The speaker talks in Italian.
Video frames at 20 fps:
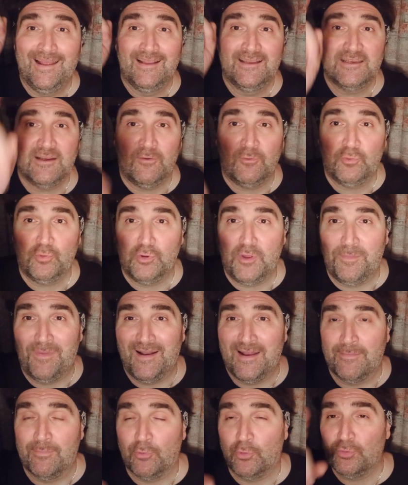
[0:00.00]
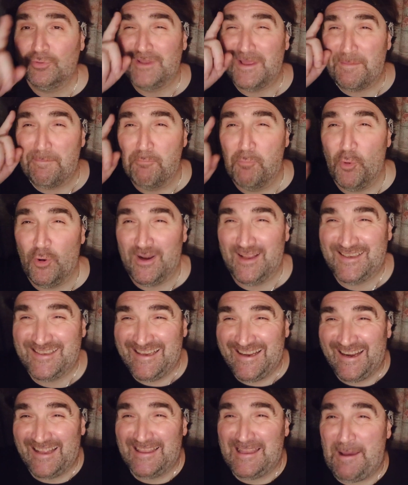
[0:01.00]
Ciao a tutti belli e brutti,
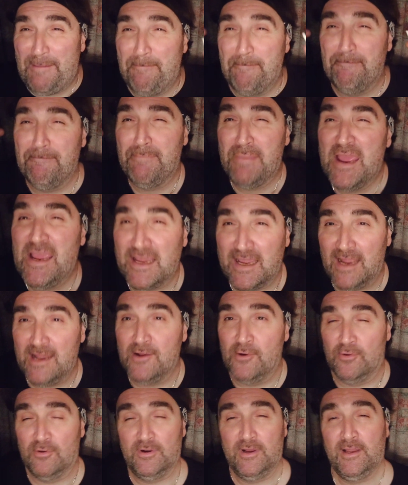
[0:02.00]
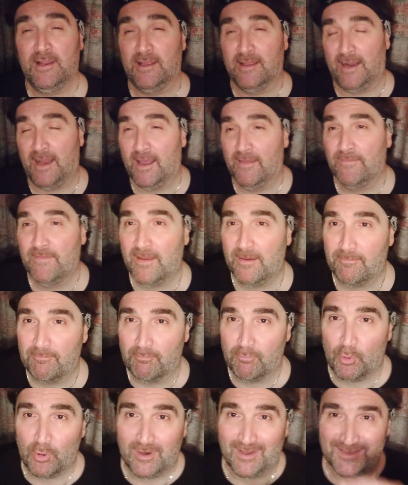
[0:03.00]
buonasera da Michelone il Grande,
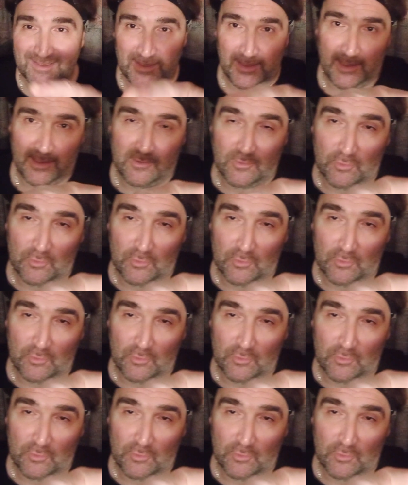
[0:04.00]
buonasera a